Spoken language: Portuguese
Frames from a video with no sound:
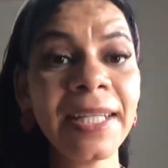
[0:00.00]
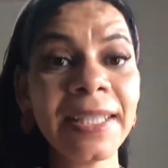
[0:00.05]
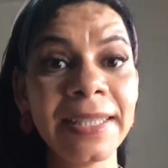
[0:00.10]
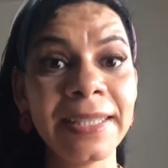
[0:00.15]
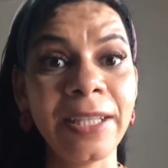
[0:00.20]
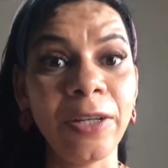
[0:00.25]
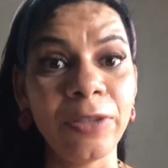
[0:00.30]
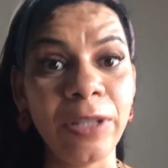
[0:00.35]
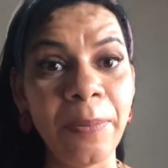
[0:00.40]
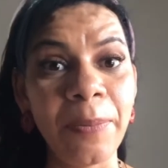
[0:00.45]

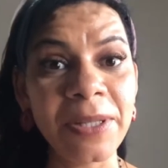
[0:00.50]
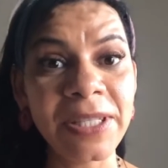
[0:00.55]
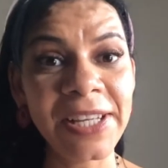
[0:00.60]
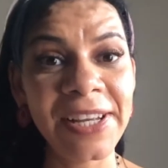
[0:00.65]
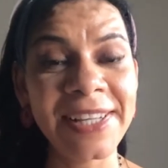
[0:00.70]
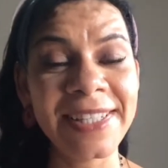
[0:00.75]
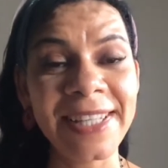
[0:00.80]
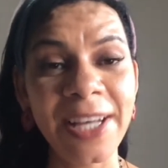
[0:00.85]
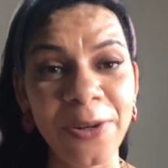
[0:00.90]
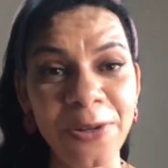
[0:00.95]
Então, depois que a
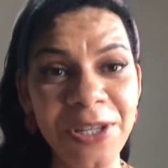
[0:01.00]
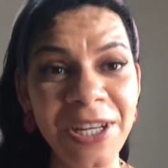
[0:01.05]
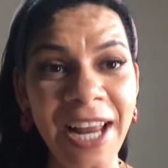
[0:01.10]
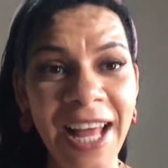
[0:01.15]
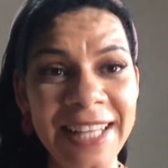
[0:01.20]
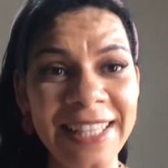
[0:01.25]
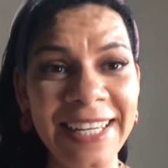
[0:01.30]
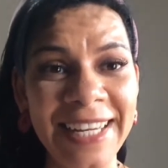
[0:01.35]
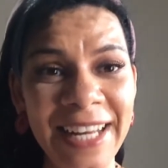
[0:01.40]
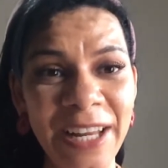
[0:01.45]
gente saiu de
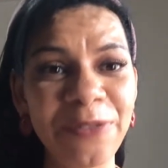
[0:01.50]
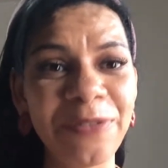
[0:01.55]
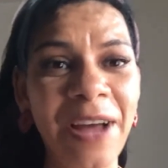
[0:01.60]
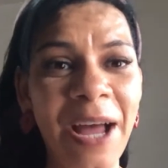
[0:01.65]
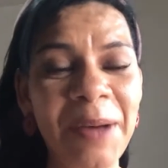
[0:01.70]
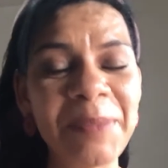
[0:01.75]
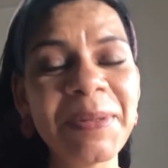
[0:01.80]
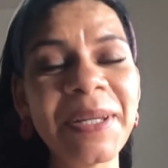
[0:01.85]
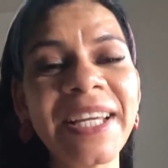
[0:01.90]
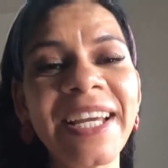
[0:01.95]
lá daquela
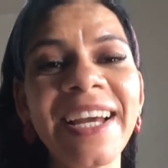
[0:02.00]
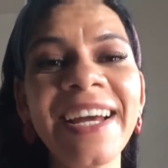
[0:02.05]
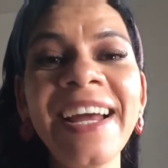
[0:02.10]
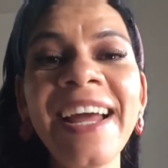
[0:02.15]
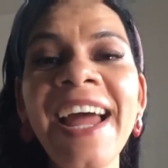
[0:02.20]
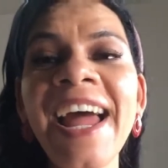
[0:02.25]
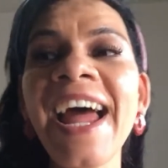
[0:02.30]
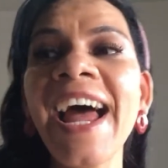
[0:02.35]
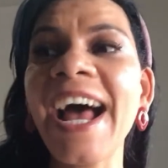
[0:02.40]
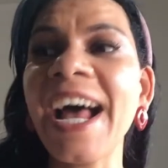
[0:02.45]
fábrica,
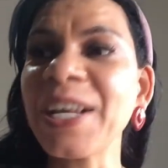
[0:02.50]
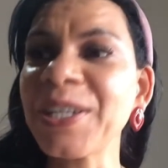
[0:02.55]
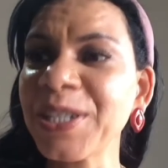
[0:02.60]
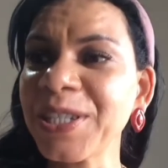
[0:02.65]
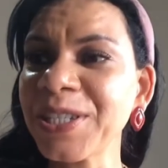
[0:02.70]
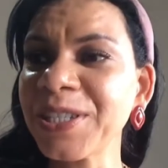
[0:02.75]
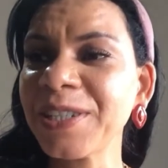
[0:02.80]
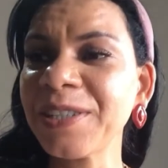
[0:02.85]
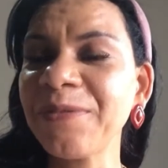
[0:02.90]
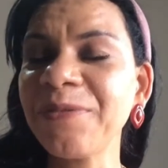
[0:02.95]
a
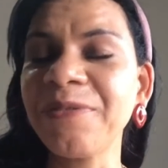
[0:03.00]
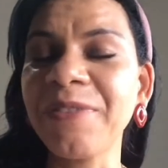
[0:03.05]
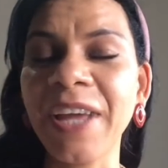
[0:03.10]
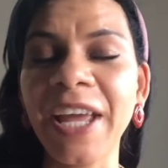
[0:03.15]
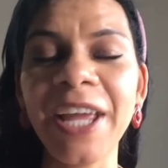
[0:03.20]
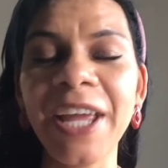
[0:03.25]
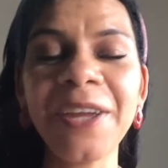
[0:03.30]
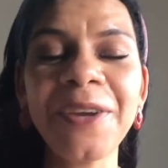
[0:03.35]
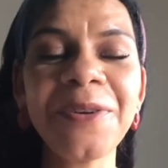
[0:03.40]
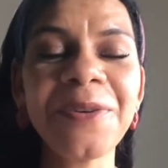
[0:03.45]
gente
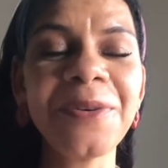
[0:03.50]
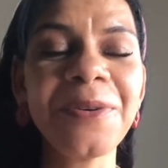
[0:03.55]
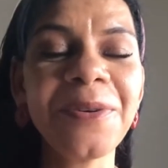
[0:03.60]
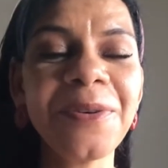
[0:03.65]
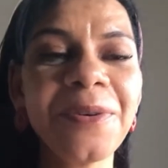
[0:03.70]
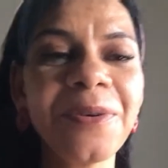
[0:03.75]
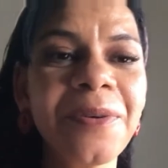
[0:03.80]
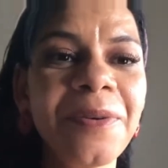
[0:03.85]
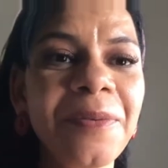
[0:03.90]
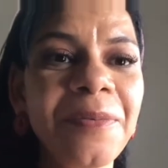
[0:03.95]

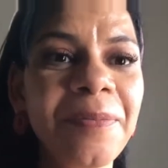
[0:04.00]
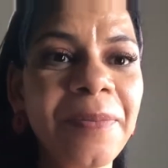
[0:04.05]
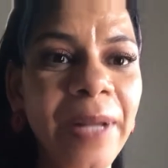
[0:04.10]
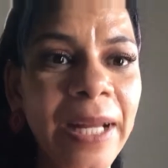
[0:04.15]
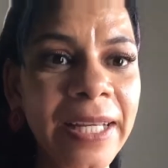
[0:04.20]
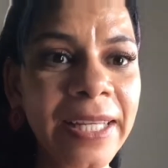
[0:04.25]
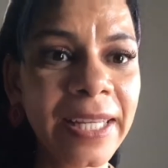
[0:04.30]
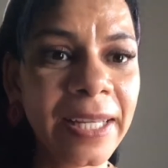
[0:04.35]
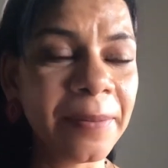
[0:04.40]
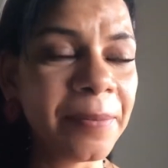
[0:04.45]
veio pra
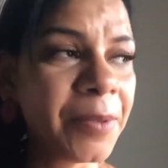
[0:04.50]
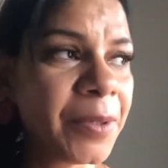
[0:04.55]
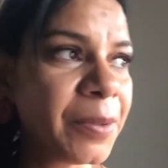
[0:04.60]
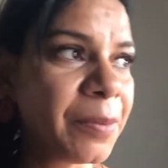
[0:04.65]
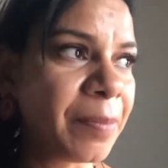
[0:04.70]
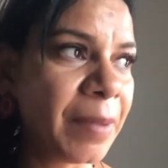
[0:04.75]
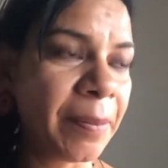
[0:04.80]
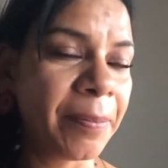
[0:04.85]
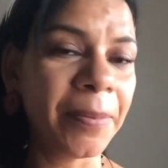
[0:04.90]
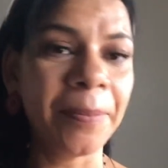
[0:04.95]
aqui, pro,
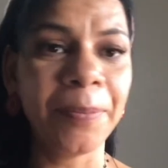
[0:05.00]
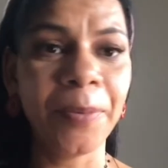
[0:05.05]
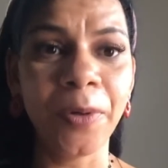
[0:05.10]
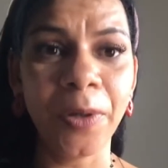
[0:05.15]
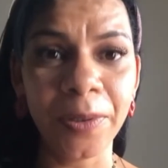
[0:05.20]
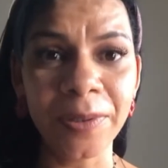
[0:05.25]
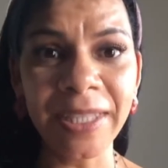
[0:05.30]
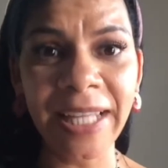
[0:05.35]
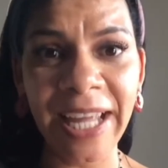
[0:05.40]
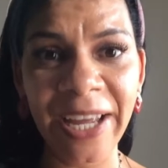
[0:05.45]
pra,
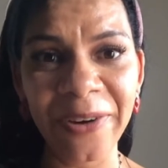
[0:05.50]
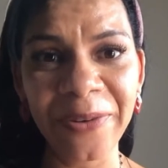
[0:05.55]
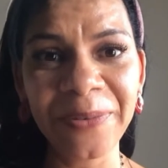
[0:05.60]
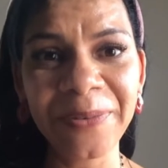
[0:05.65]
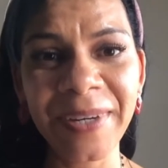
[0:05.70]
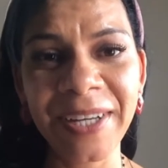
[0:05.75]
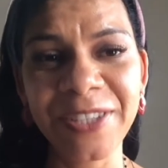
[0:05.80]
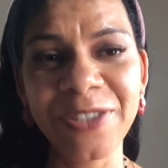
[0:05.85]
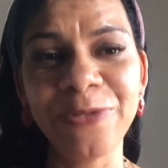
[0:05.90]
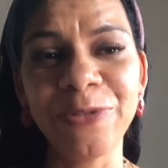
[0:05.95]
pro
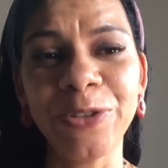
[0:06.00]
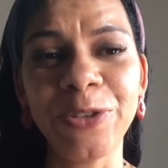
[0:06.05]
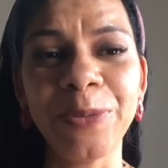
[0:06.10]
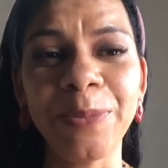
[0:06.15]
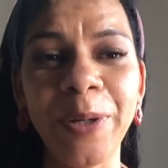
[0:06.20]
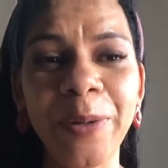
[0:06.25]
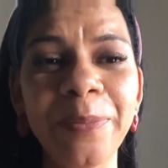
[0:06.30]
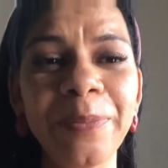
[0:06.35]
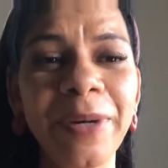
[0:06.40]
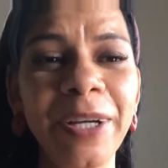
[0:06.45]
hotel. A gente vou
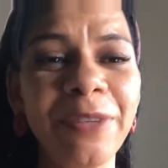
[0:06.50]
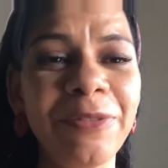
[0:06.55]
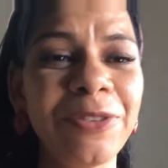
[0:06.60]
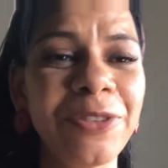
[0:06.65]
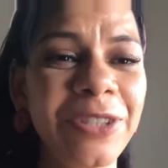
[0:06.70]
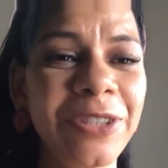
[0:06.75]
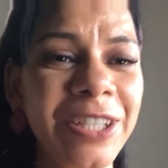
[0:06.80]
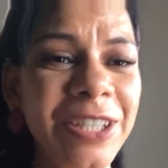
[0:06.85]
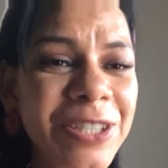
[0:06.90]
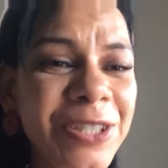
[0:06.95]
tomar um banho, vou
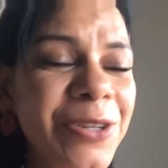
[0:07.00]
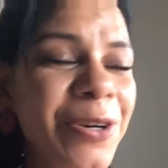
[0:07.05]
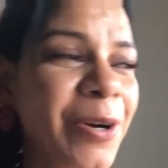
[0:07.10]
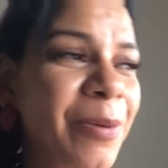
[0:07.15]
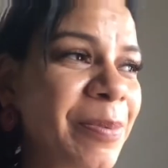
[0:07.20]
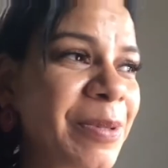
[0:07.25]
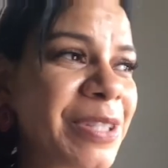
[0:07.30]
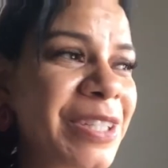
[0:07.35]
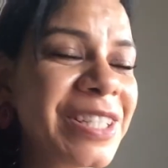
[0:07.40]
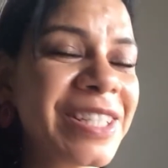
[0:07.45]
trocar de
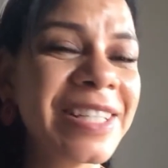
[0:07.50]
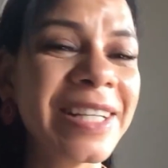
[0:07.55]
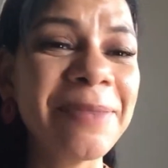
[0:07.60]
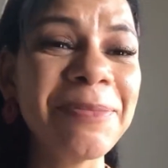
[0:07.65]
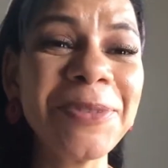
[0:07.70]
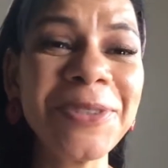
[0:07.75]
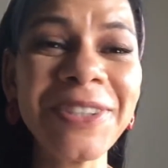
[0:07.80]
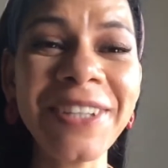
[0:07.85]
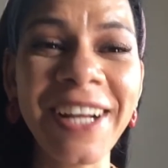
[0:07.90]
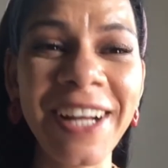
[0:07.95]
roupa. Gente, tá
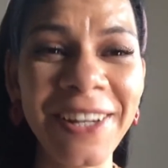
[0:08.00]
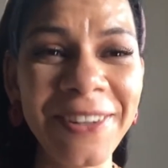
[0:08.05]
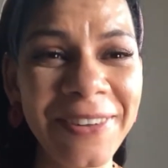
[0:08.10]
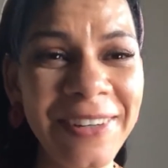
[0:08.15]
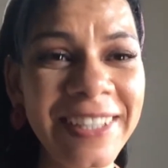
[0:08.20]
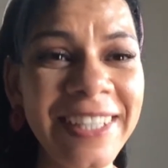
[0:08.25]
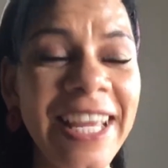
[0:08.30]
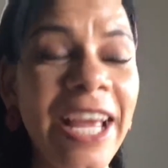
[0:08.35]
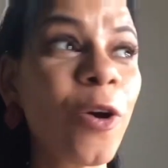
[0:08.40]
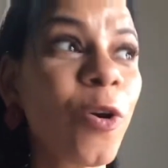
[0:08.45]
muito calor
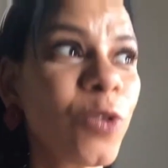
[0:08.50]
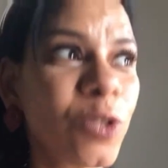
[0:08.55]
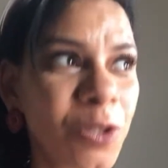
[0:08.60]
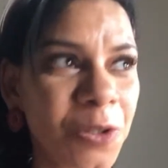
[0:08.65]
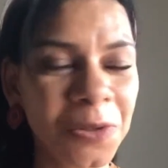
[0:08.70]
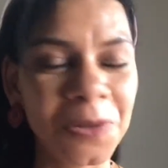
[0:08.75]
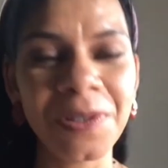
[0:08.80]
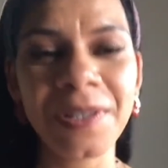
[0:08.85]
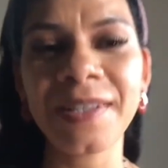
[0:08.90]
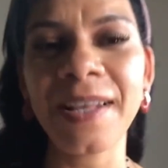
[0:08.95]
aqui. É
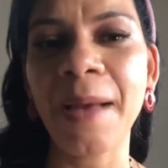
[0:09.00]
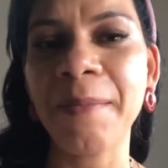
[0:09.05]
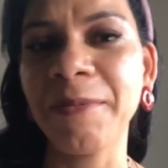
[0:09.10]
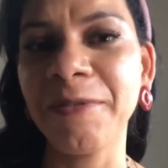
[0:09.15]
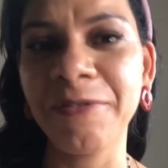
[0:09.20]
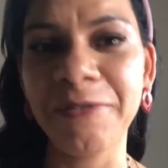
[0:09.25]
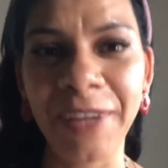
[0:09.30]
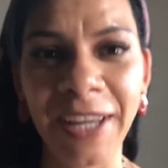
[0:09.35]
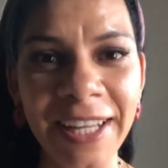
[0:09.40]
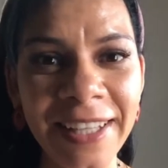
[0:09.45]
gostoso,
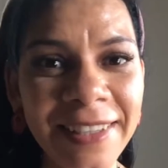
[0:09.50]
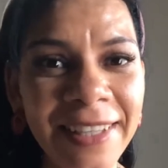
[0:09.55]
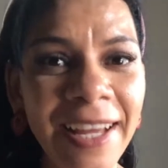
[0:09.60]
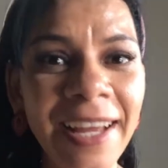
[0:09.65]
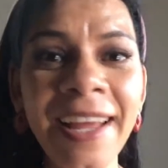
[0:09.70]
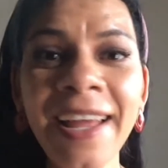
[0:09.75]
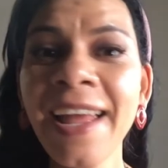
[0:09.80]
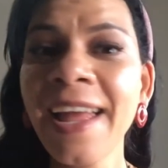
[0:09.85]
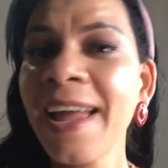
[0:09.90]
sabe? Venta.